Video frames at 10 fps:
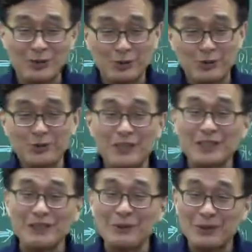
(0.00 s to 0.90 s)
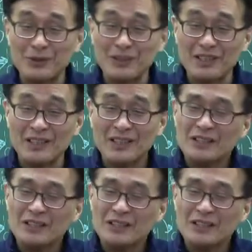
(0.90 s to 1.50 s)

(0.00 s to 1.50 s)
또 주거 급여도 있어요.